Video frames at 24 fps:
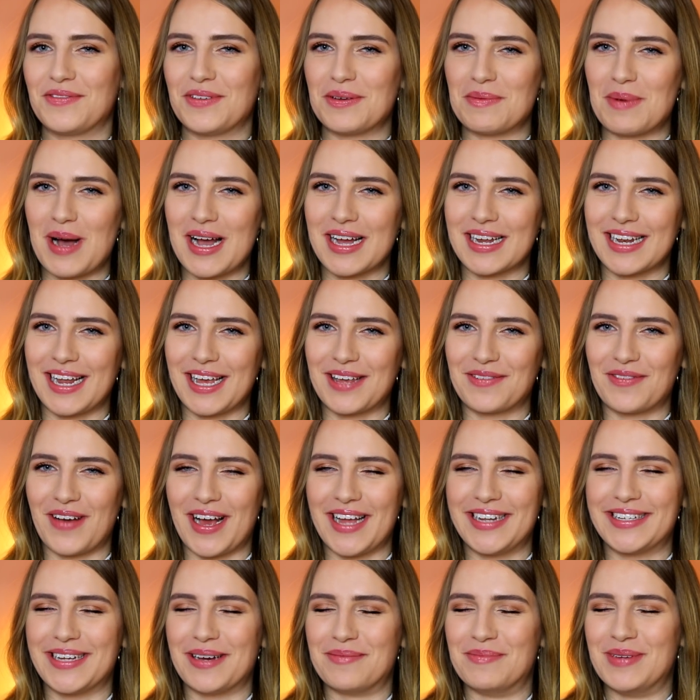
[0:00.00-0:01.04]
Wir machen gleich
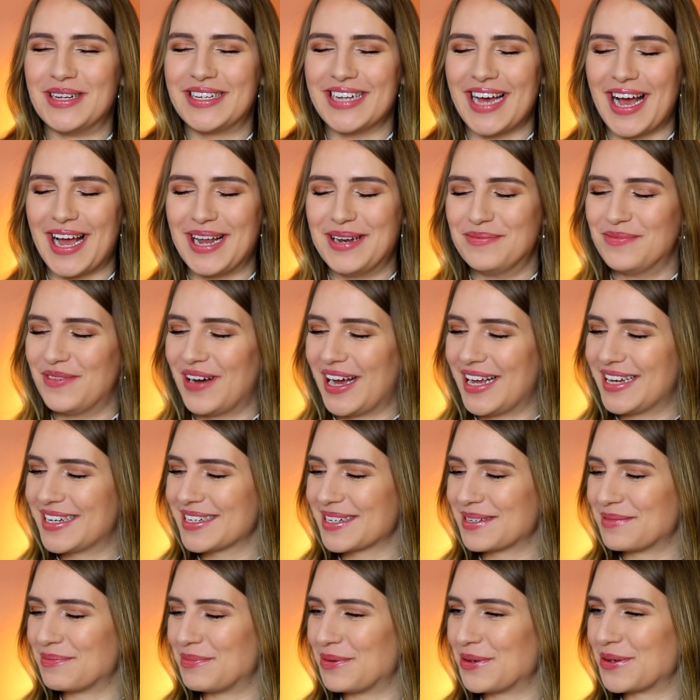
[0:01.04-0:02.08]
weiter mit einem
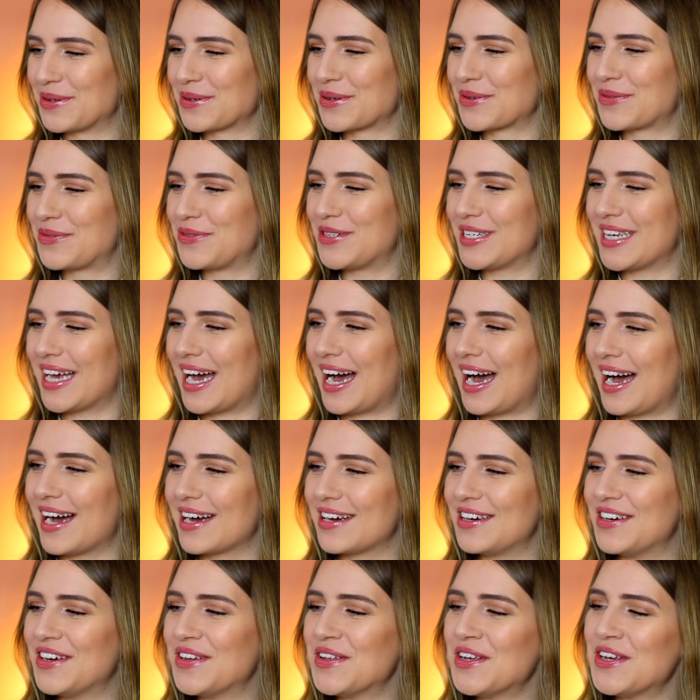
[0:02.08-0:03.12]
weiteren Produkt für die
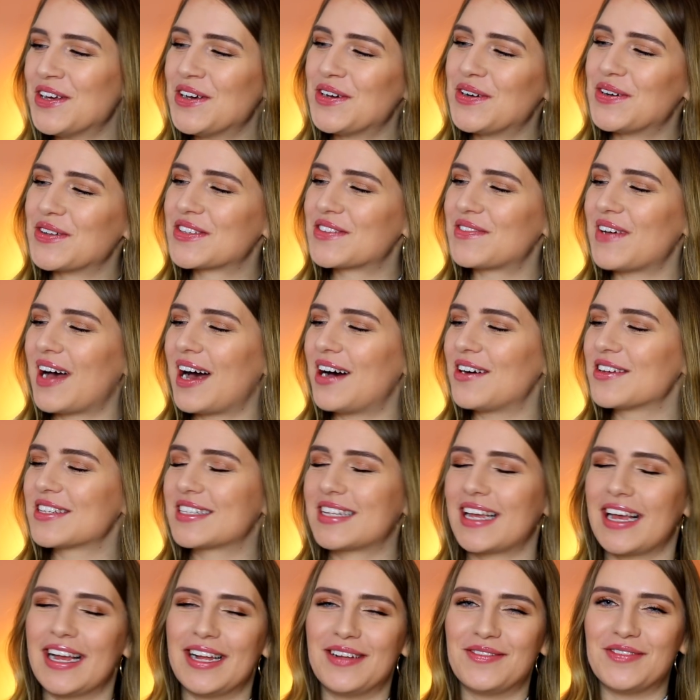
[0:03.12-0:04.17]
Haare und zwar aus
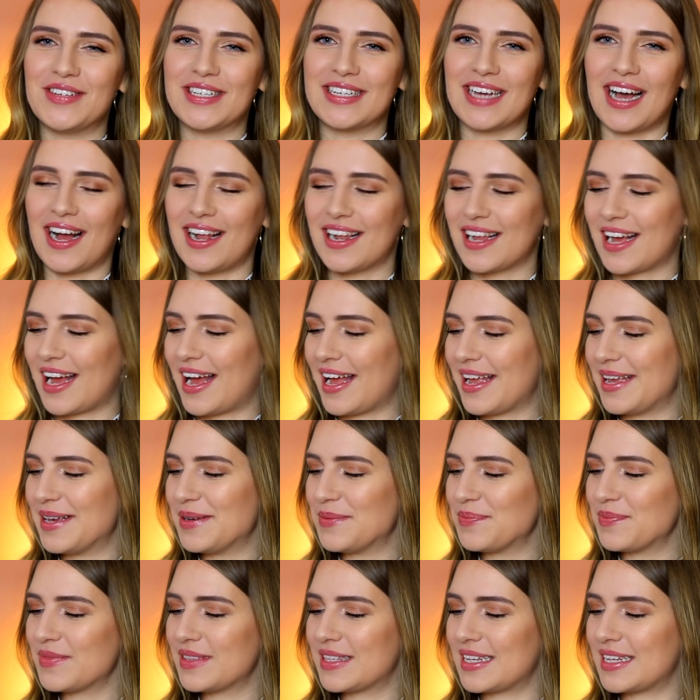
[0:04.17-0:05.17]
der Elvital-Reihe,